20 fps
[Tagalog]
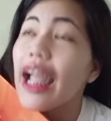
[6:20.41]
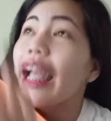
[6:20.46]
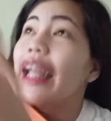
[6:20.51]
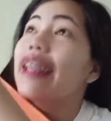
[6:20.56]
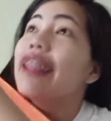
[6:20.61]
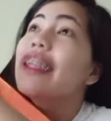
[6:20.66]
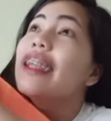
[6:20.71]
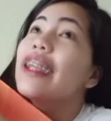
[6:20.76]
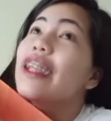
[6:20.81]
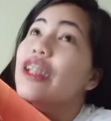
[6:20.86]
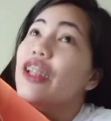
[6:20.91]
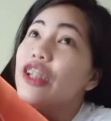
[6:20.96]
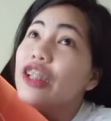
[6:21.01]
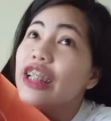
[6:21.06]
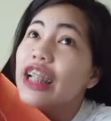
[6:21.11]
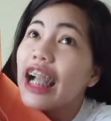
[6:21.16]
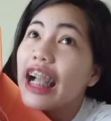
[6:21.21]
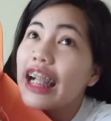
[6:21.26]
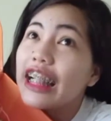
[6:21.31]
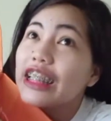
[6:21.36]
And,
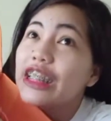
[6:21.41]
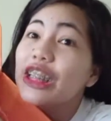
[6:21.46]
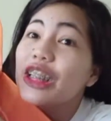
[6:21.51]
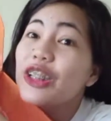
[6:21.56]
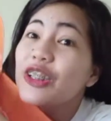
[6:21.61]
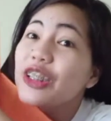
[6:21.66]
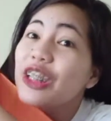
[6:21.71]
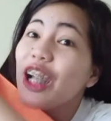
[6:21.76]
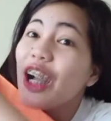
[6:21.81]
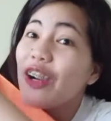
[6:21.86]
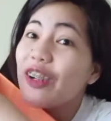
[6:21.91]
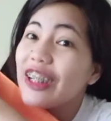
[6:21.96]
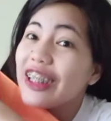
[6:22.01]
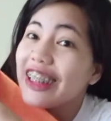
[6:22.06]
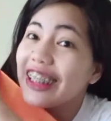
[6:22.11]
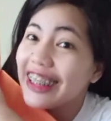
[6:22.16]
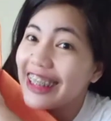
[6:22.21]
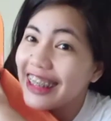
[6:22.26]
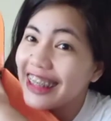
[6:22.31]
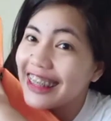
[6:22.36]
yun nga, sino si Aura
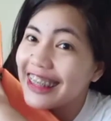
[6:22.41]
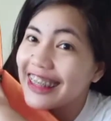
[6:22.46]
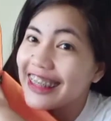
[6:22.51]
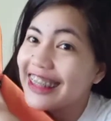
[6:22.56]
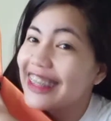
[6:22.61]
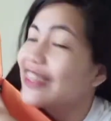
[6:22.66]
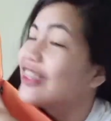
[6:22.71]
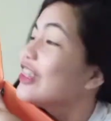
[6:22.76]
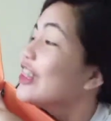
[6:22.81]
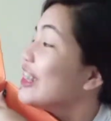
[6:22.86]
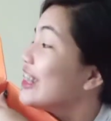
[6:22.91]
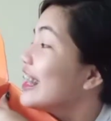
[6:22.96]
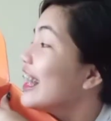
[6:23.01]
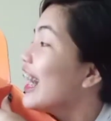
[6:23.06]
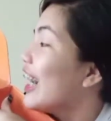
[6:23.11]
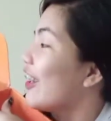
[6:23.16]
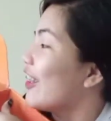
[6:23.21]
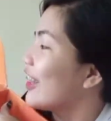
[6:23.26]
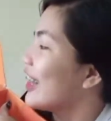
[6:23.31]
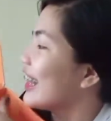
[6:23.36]
Girl? Siguro si
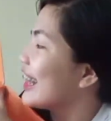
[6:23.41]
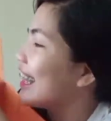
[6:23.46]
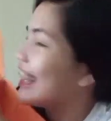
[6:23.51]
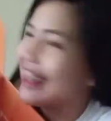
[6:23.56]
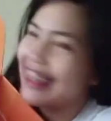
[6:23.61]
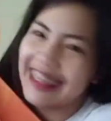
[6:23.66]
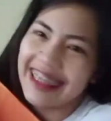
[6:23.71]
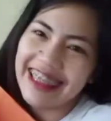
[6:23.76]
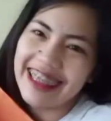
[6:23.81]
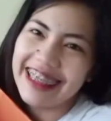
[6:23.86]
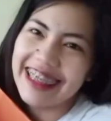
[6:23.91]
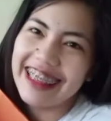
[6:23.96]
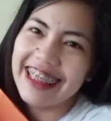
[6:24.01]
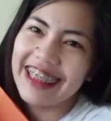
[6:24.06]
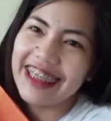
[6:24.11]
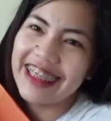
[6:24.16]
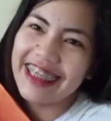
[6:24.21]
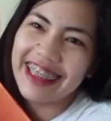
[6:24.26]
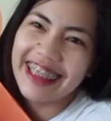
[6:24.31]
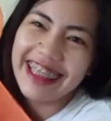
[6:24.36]
Aura Girl. Yan,
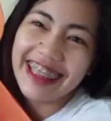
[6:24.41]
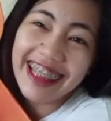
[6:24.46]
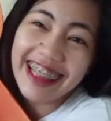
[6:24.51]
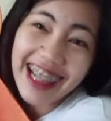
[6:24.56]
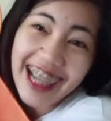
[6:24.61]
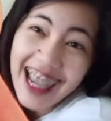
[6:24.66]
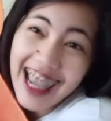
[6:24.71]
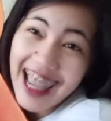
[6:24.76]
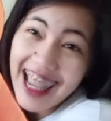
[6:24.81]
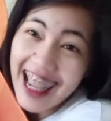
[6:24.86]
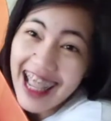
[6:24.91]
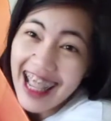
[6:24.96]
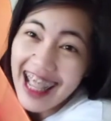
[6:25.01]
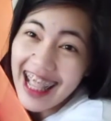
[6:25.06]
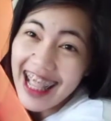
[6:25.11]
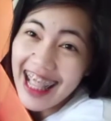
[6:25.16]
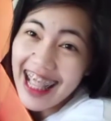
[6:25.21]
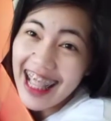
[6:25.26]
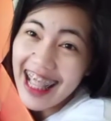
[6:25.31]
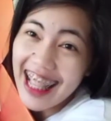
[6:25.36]
yan, yan, yan.
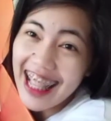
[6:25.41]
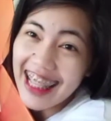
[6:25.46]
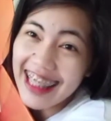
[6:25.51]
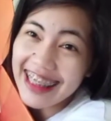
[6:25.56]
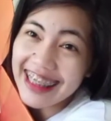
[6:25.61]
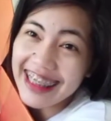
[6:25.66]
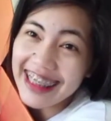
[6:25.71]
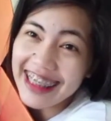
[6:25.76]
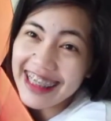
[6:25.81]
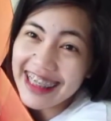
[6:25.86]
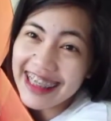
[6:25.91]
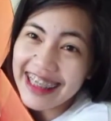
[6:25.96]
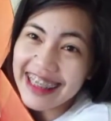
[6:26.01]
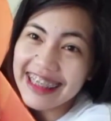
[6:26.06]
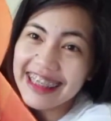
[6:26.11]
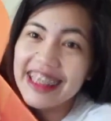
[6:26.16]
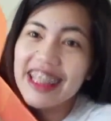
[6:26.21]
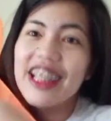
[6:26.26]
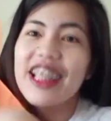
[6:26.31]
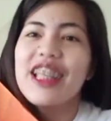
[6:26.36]

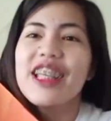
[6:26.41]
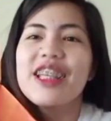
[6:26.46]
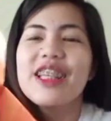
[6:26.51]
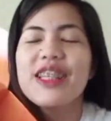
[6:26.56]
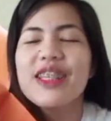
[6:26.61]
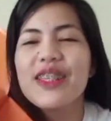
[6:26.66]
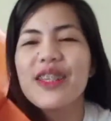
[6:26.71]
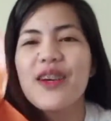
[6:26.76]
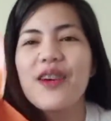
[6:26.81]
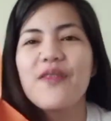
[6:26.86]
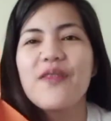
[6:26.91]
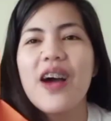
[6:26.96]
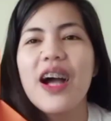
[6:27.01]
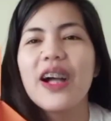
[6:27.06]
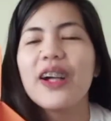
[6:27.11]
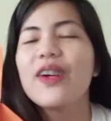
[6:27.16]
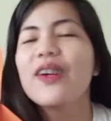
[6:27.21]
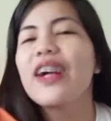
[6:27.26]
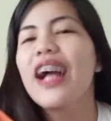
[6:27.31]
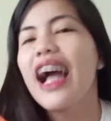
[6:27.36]
yan. So,
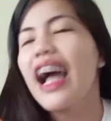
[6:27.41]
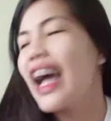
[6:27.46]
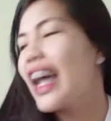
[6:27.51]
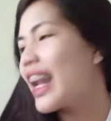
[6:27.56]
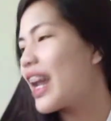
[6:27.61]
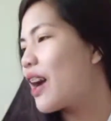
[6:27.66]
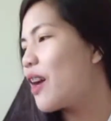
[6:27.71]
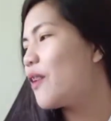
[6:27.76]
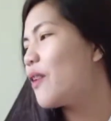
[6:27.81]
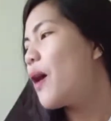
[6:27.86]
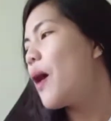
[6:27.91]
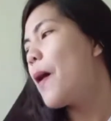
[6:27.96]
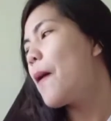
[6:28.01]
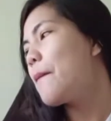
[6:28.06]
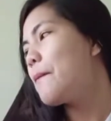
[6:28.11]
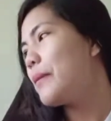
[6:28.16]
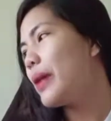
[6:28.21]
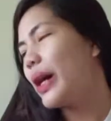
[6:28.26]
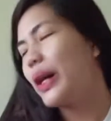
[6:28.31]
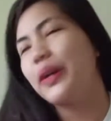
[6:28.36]
bagong araw,
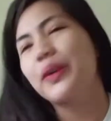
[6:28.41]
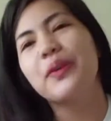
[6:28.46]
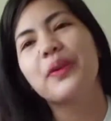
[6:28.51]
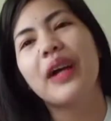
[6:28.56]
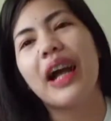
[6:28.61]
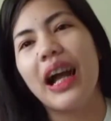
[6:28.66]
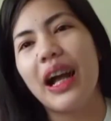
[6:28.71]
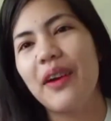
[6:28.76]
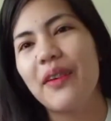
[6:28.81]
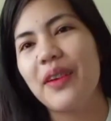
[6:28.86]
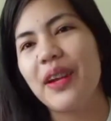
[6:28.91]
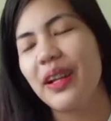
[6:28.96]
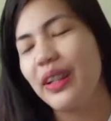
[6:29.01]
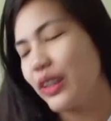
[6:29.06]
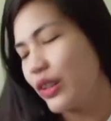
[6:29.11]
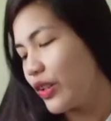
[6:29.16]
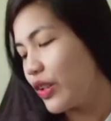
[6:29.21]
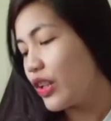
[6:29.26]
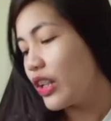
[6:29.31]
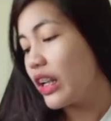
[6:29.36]
bagong aura.
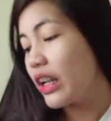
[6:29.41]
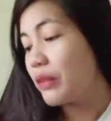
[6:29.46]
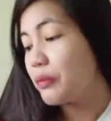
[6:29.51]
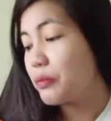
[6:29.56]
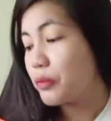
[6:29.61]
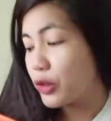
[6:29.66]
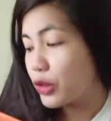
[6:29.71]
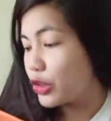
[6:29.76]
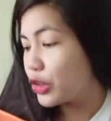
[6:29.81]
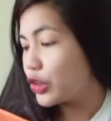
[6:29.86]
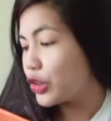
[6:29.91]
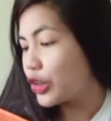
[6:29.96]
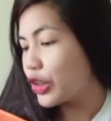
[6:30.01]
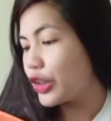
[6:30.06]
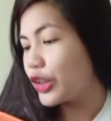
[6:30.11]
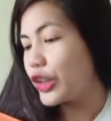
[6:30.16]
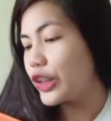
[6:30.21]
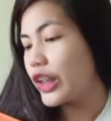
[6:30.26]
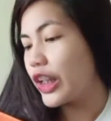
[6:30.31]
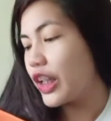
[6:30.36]
So, yun lang po yung
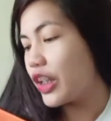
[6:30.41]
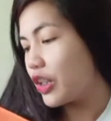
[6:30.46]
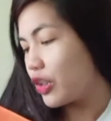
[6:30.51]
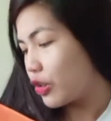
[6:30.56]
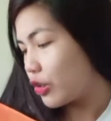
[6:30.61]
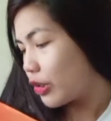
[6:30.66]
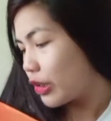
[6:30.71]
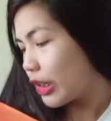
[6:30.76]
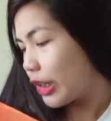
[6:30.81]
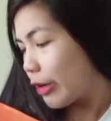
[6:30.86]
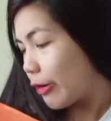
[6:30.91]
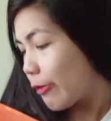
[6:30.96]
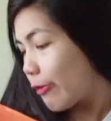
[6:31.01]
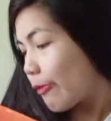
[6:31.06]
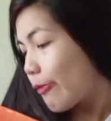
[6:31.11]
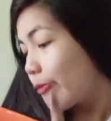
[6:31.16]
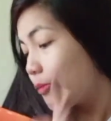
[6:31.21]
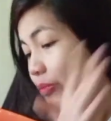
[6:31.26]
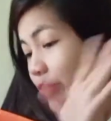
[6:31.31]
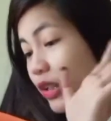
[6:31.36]
share ko sa inyo na
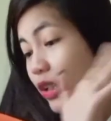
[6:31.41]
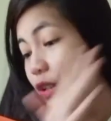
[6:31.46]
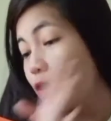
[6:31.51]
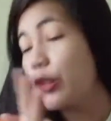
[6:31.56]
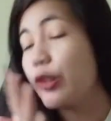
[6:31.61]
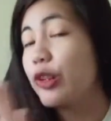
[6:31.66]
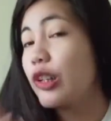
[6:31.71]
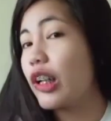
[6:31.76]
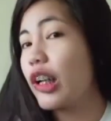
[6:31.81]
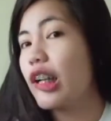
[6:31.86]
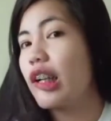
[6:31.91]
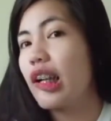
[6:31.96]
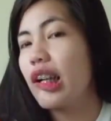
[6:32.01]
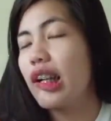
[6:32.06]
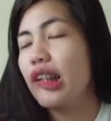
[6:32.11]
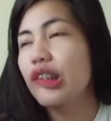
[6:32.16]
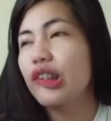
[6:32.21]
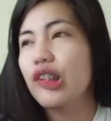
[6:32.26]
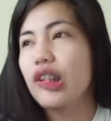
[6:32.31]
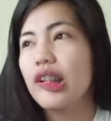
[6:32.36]
ganun ko
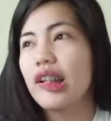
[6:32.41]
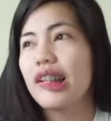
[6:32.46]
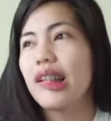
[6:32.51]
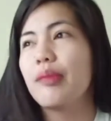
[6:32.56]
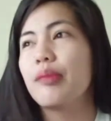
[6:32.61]
nakilala sa Silka.